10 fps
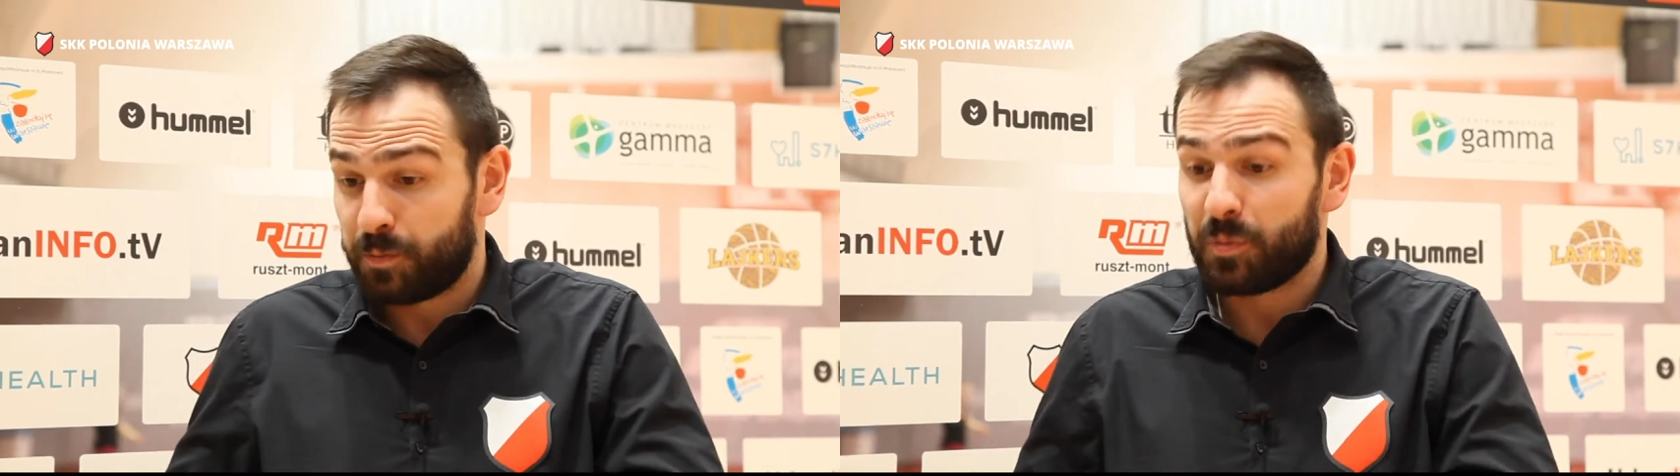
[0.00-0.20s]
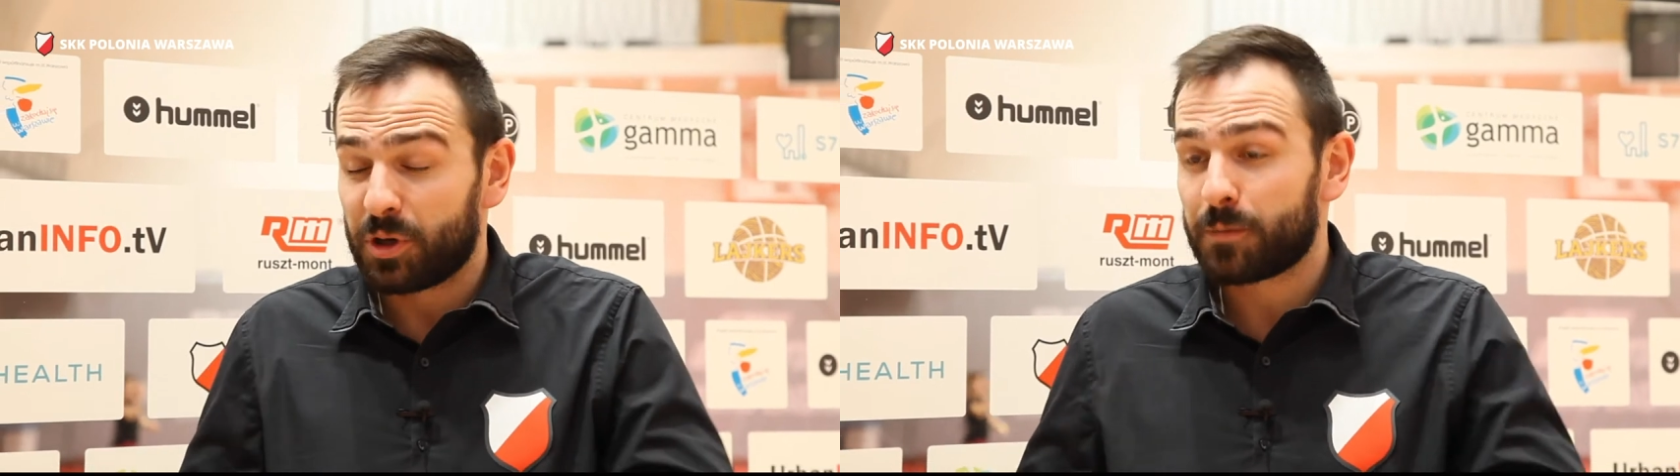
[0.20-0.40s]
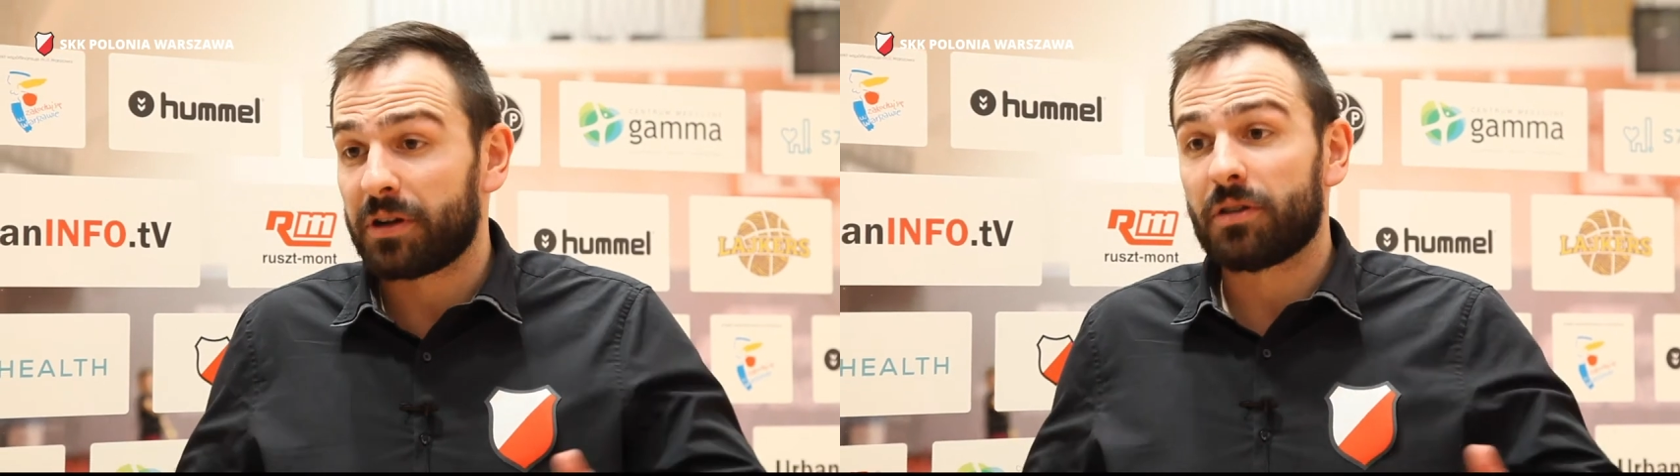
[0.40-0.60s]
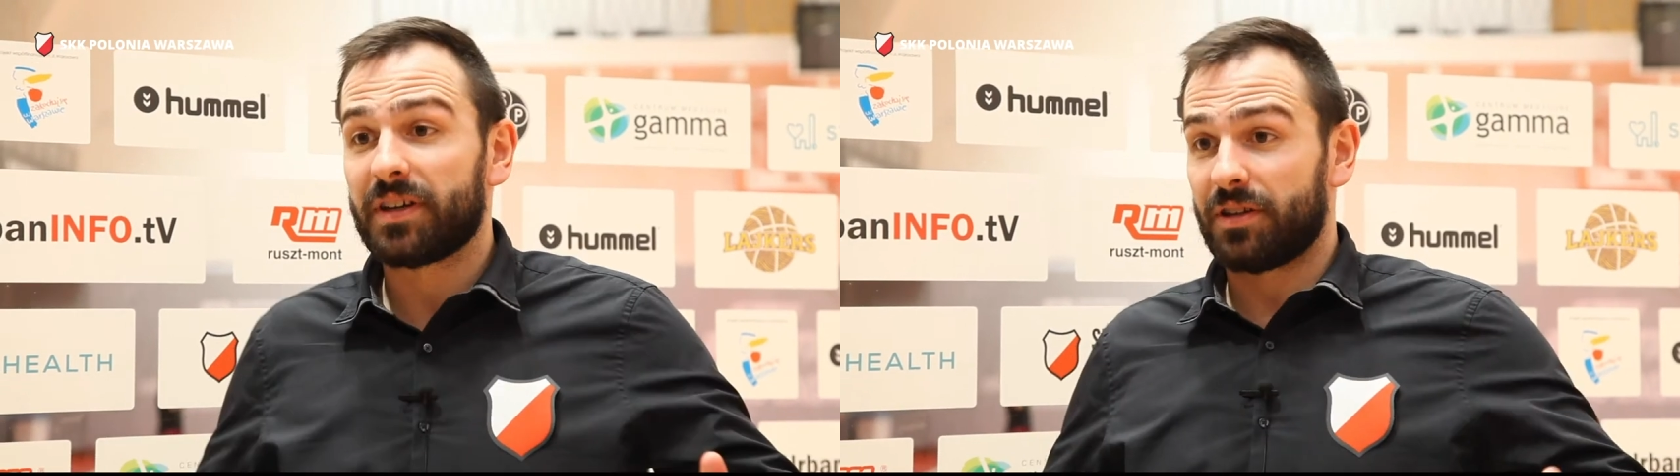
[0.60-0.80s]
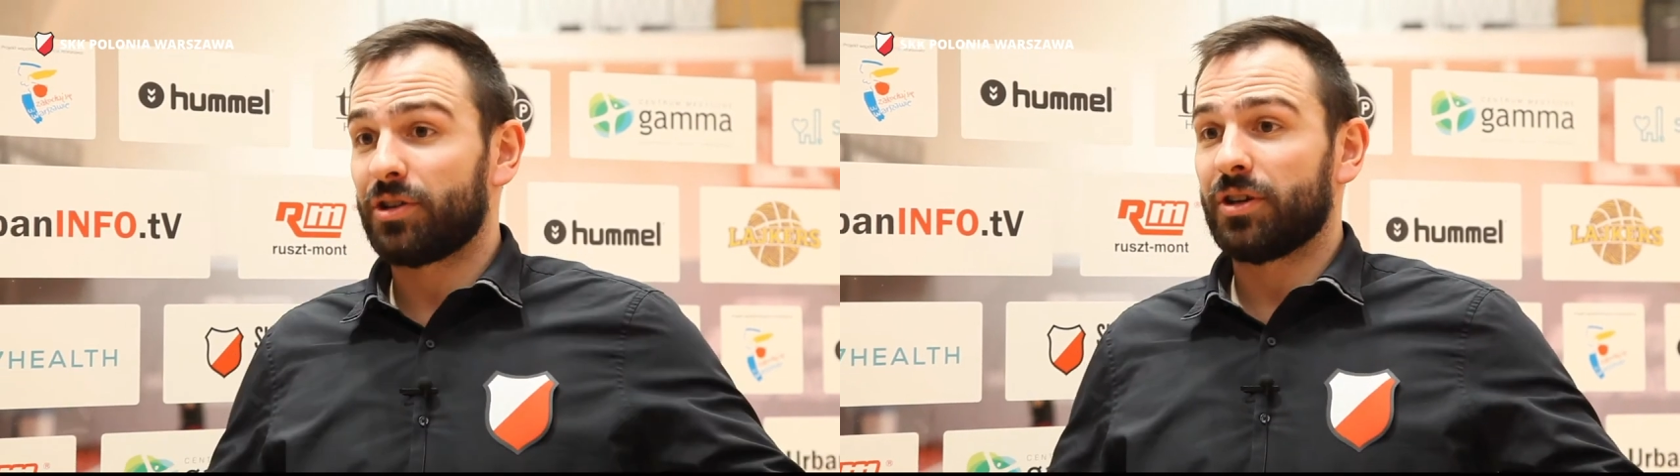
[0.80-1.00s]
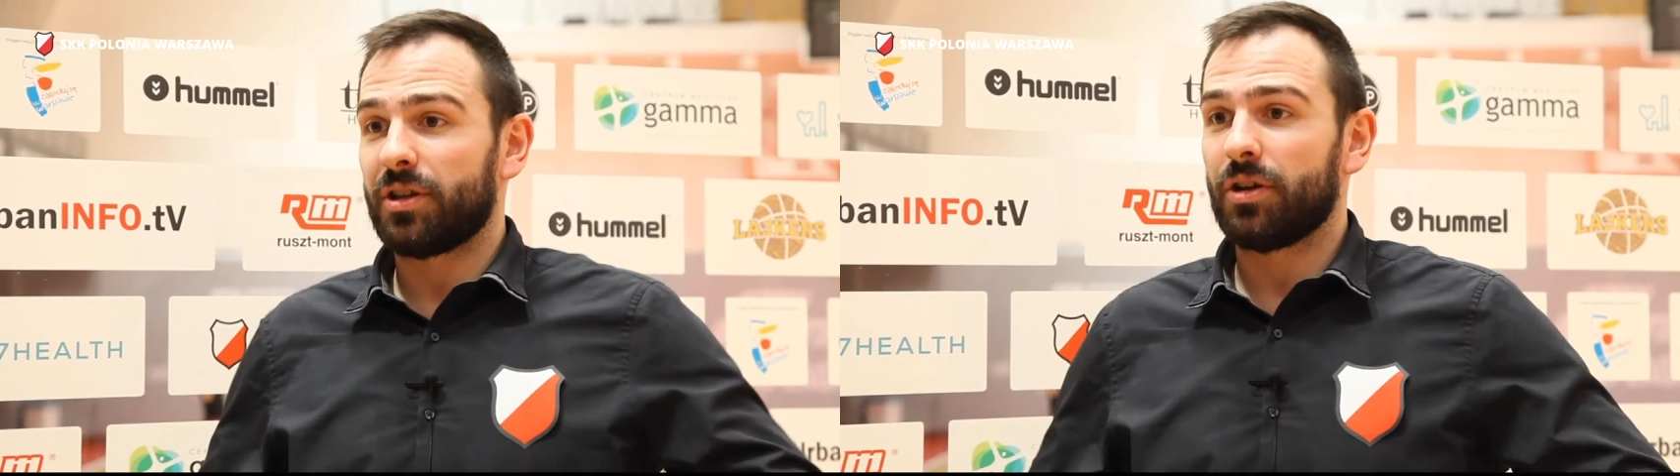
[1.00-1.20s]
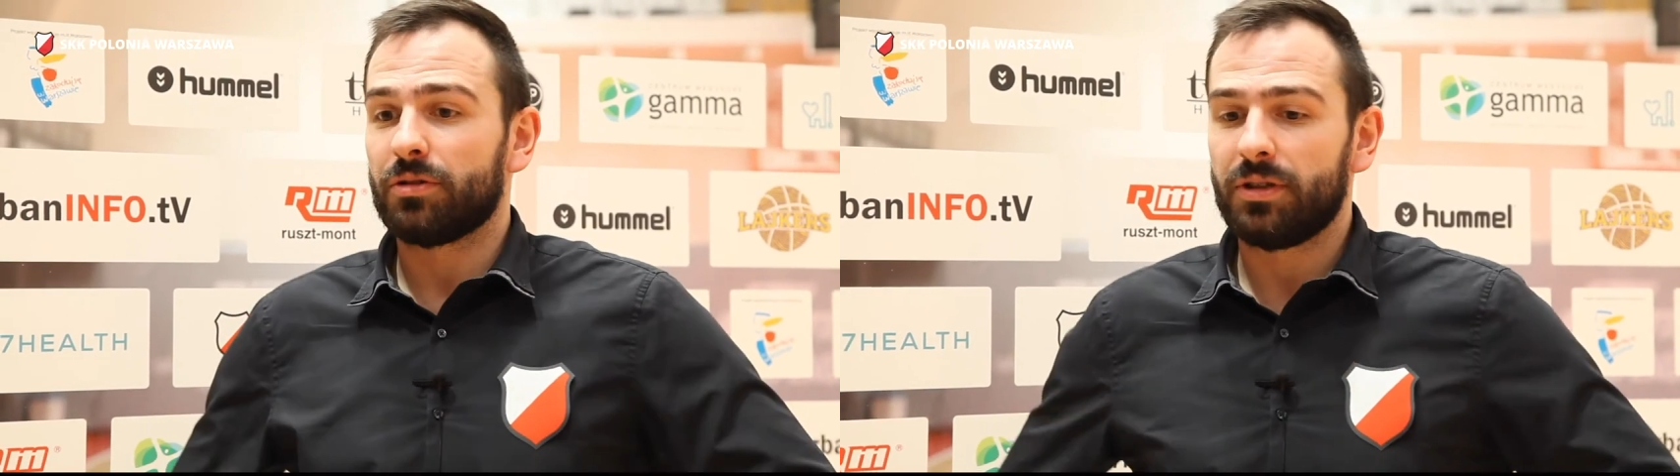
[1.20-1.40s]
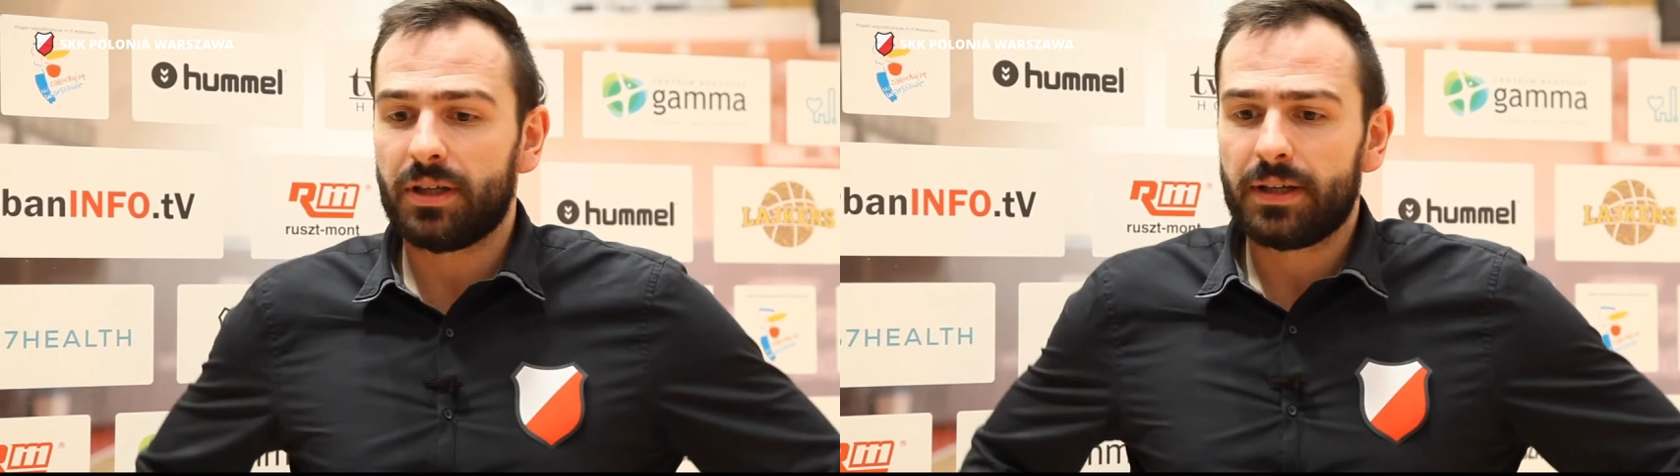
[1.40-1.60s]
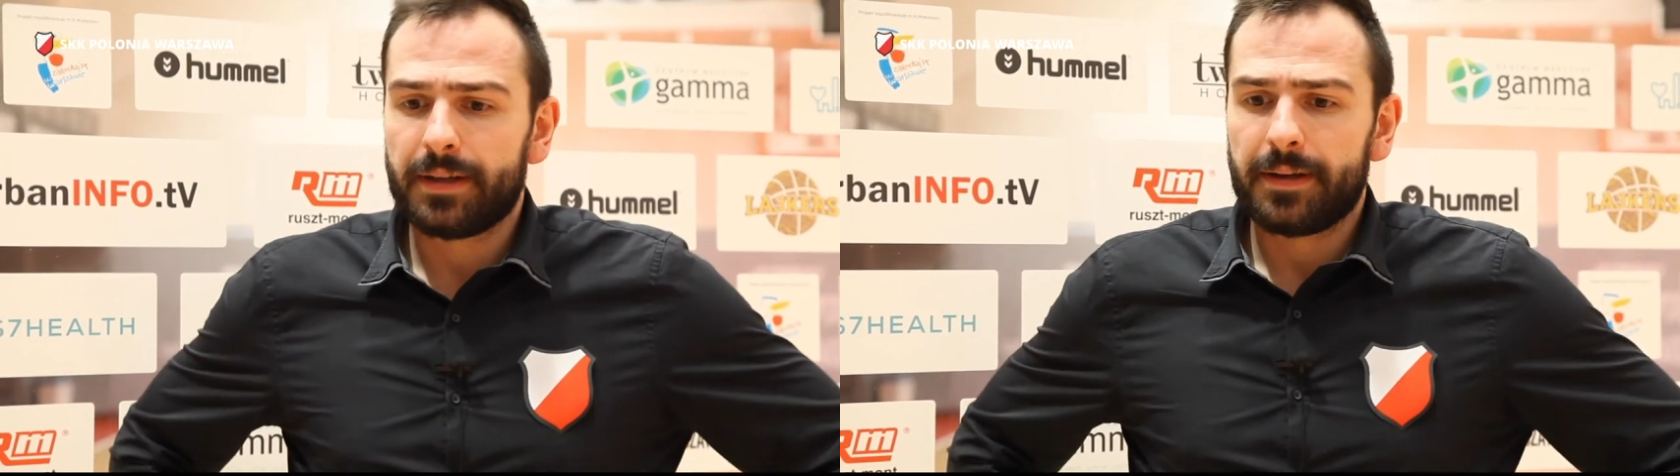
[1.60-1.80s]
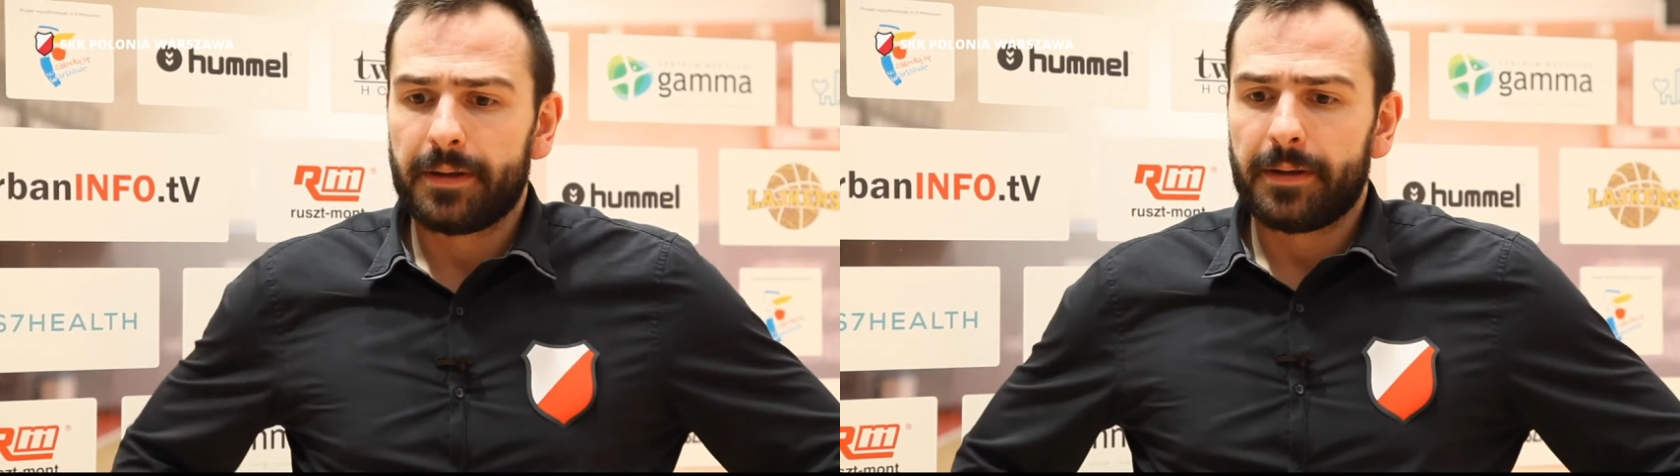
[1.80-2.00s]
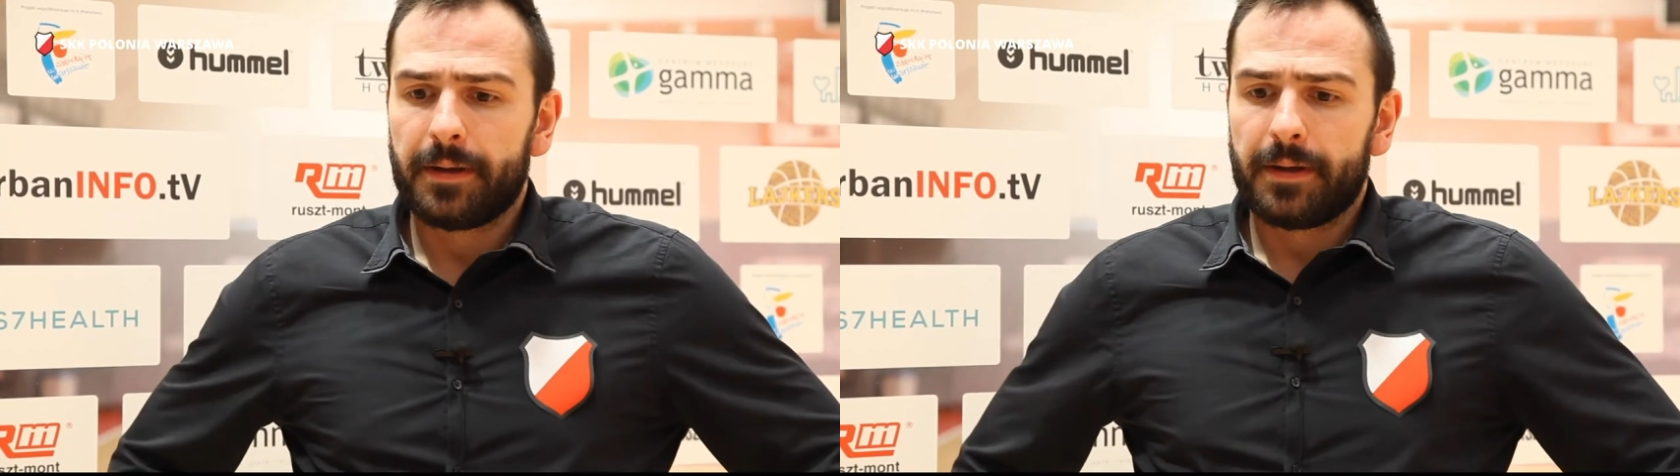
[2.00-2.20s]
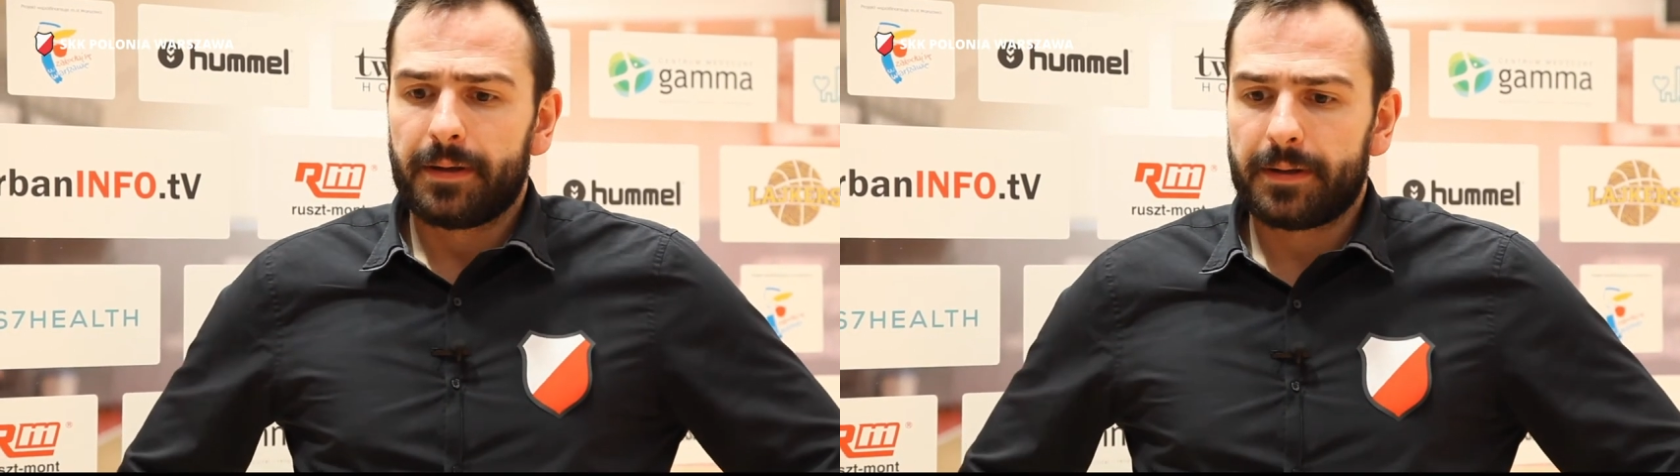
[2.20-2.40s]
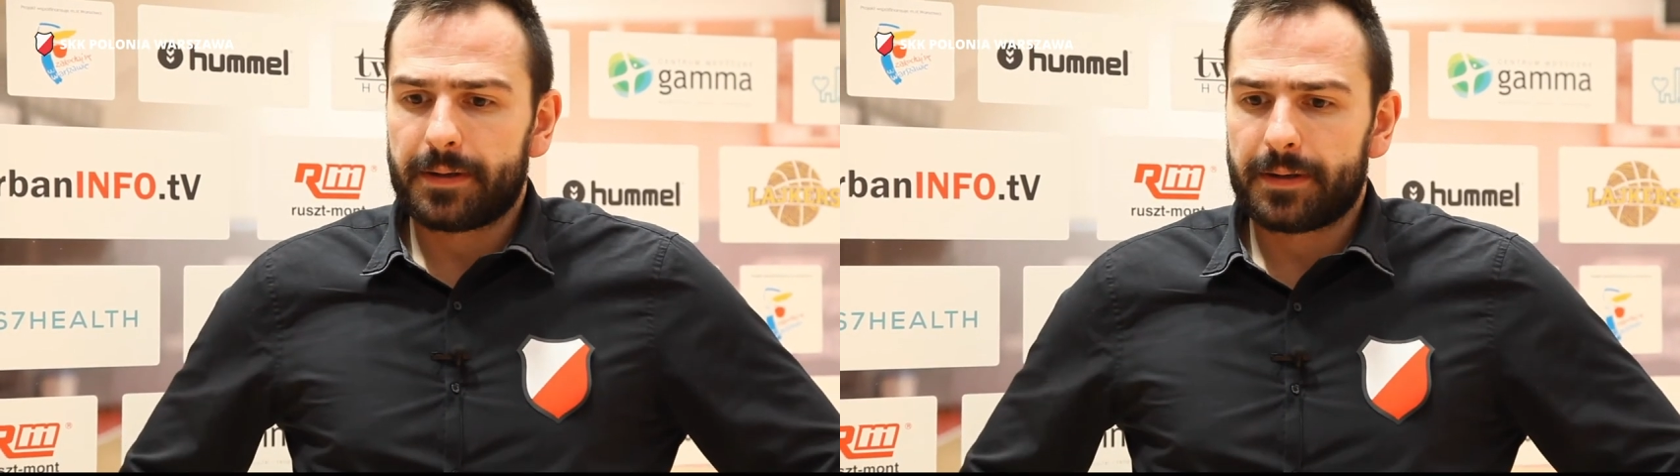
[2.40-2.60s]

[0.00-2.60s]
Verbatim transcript: rozplanować na 6 tygodni e,